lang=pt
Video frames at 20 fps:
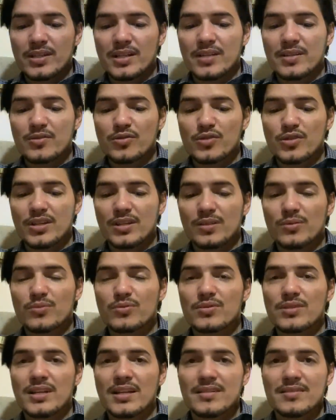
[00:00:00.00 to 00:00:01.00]
rangeram
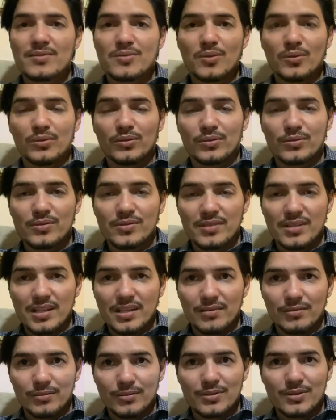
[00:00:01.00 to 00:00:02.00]
os dentes contra o Estevão,